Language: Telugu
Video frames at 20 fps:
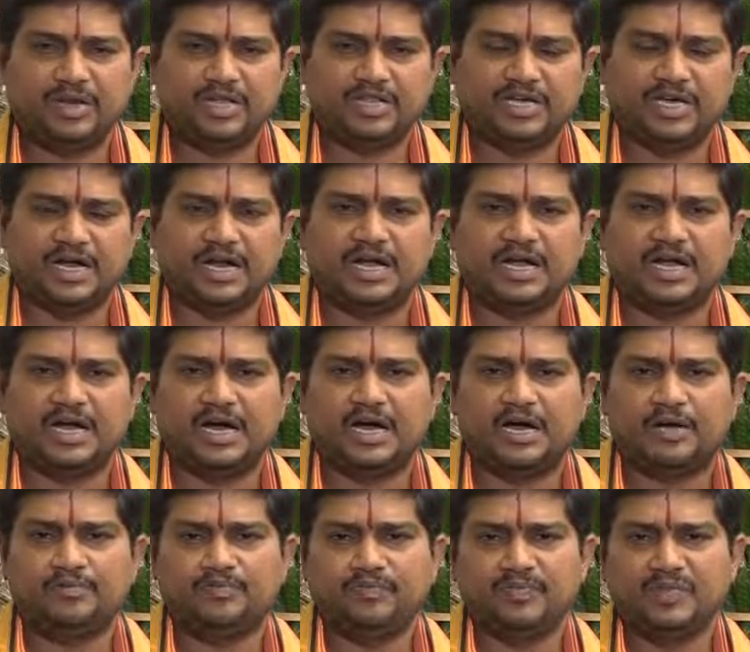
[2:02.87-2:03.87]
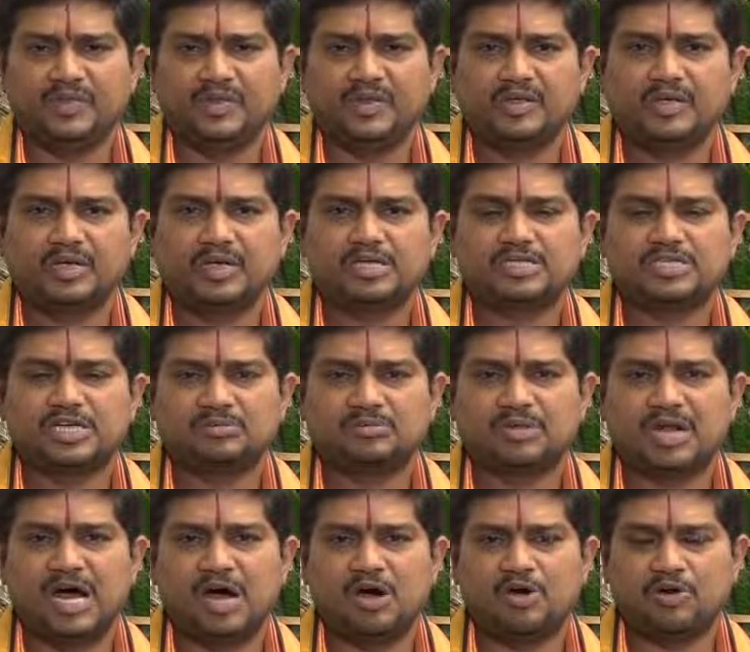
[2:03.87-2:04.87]
ప్రీతికరంగా
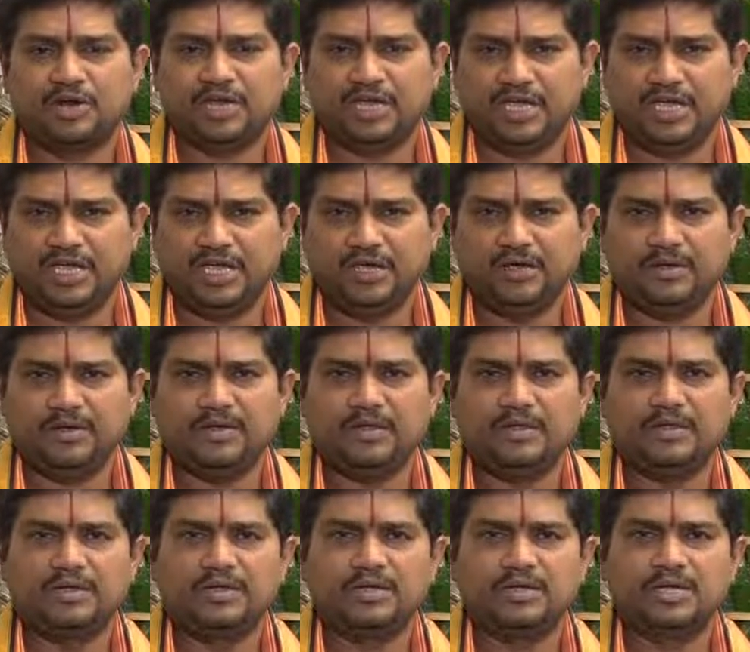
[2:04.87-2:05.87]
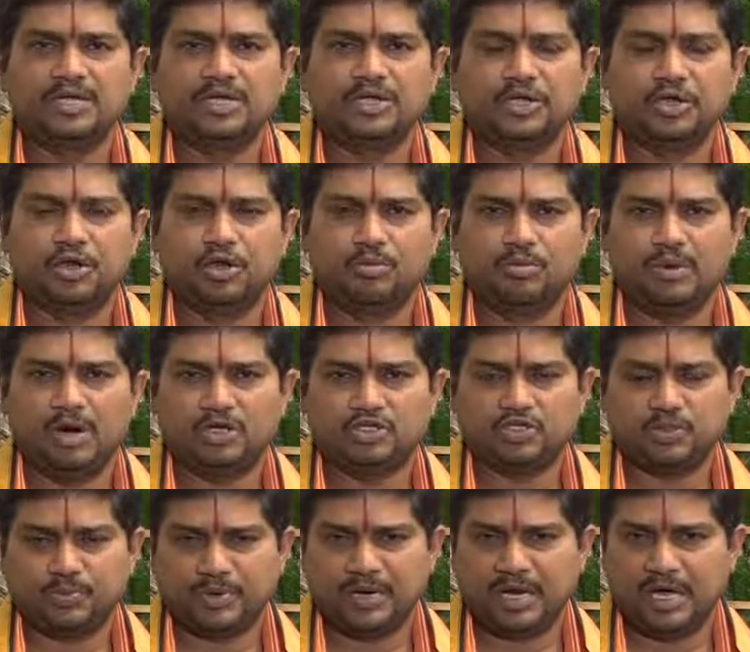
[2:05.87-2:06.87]
సద్రాహునికి కిలంబావ
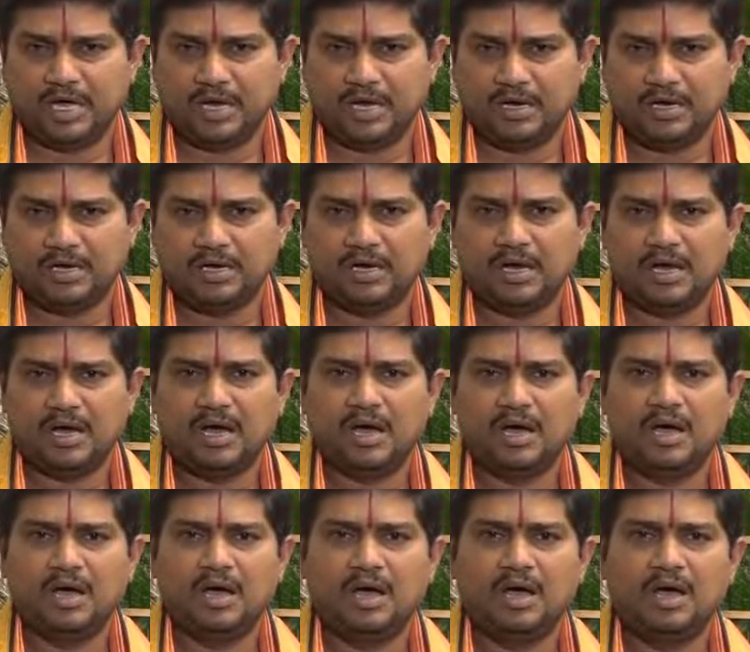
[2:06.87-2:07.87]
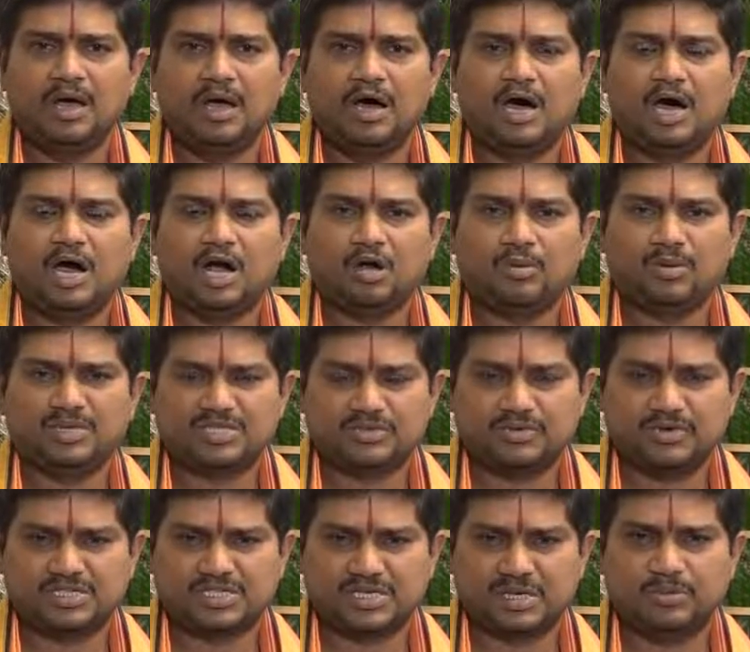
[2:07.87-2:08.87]
చొప్పున ఆకుపచ్చ
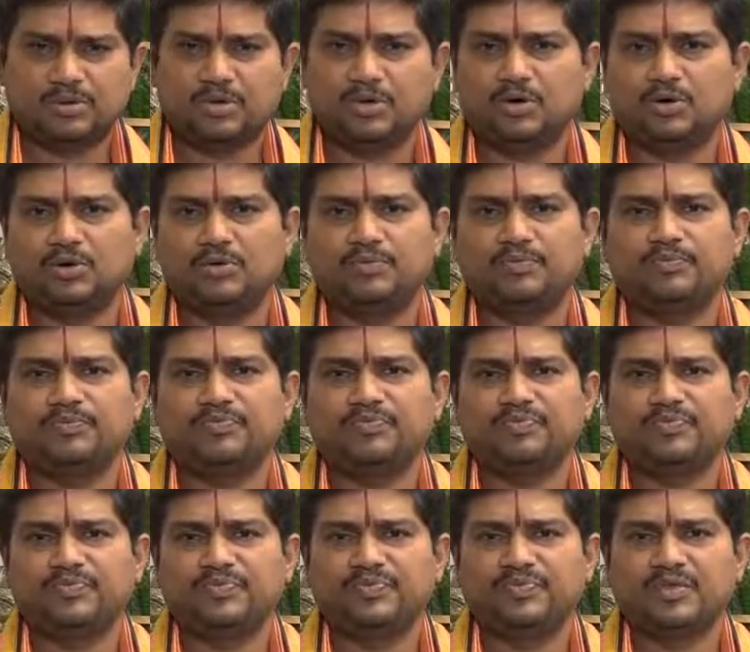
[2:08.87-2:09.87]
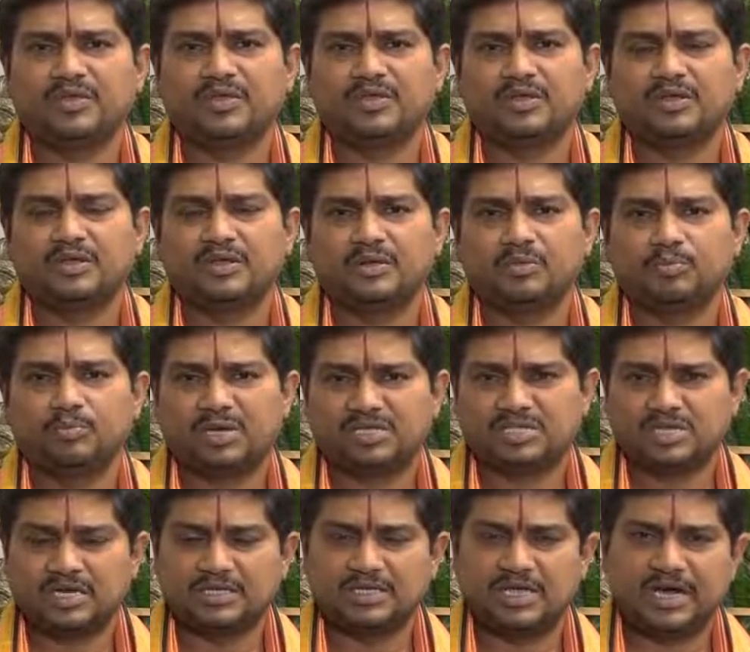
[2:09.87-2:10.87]
వస్త్రంలో
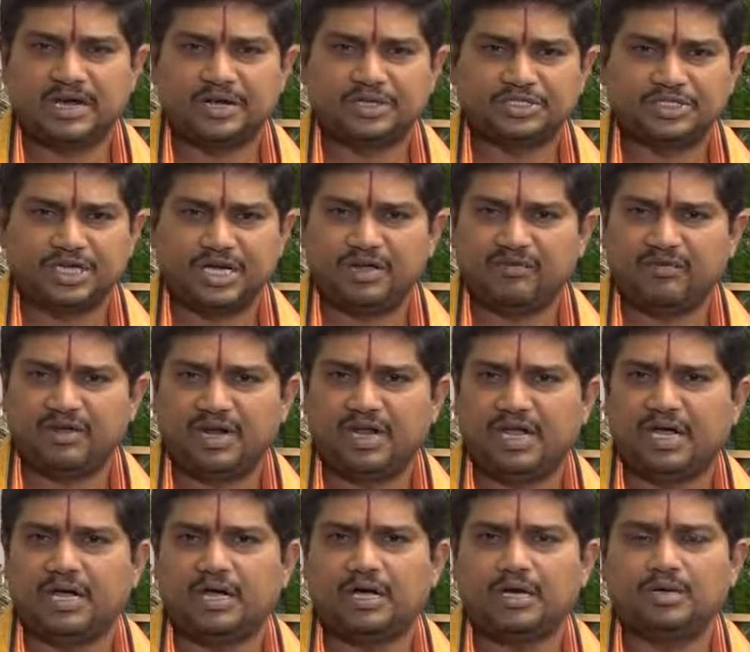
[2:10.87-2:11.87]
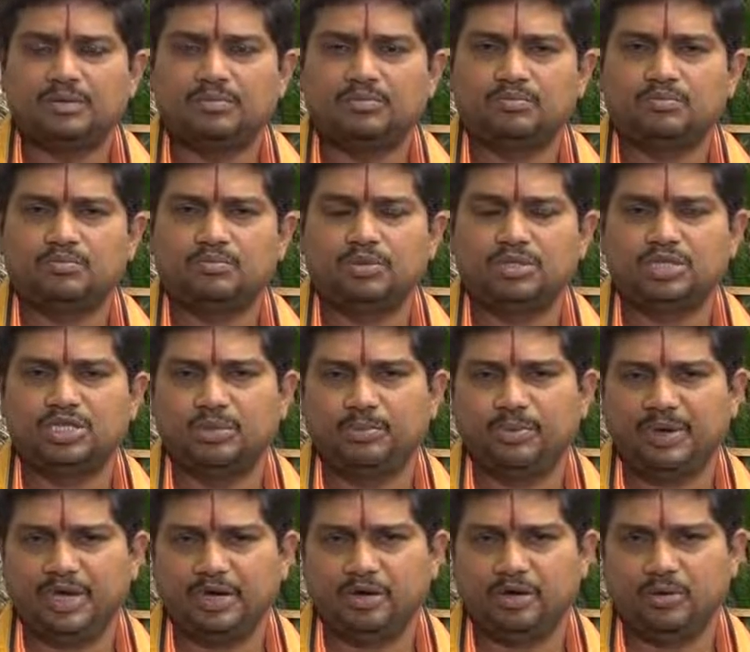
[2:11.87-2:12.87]
పెసలు దానం చేయడం వలన బుద్ధి
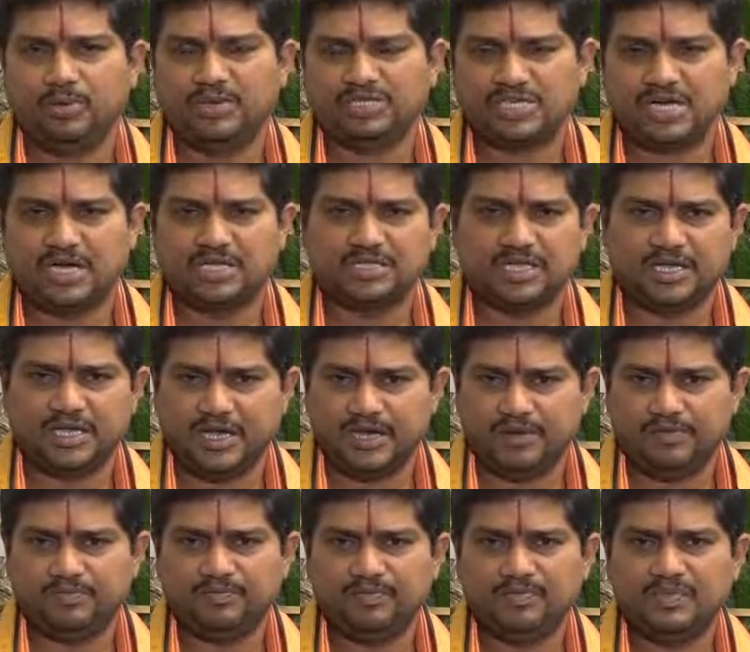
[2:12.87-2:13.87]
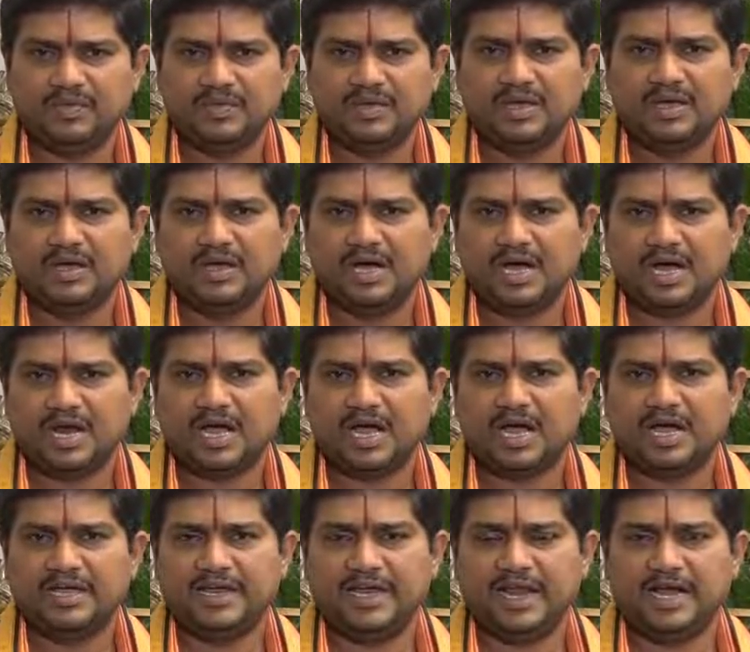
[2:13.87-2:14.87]
పీడోపశాంతయే
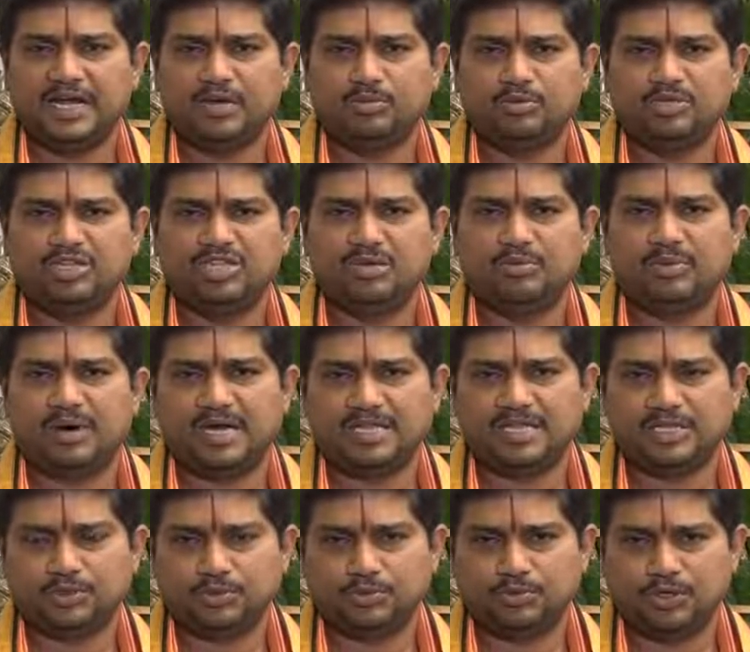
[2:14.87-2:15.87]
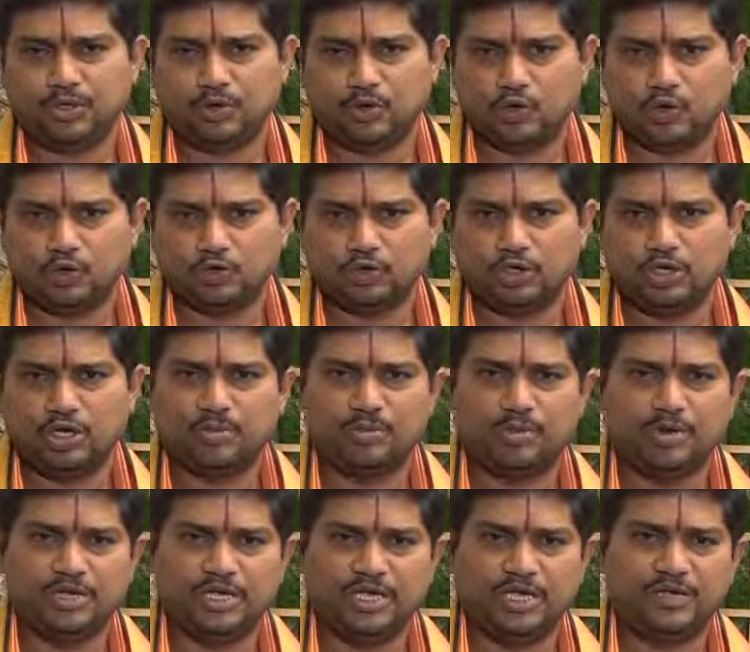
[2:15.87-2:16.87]
అనగా ఎలాంటి బుద్ధిమాంద్యత ఉన్నా కూడా
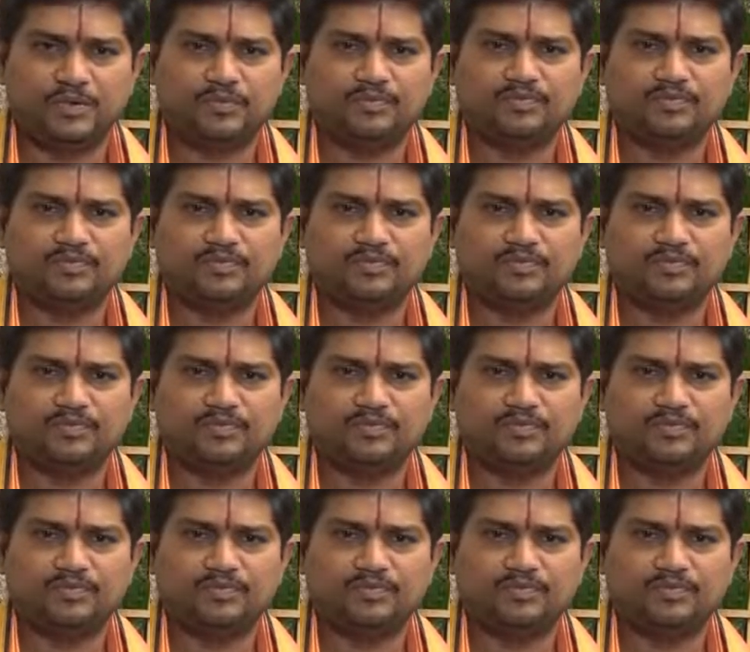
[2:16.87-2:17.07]
తొలగిపోయి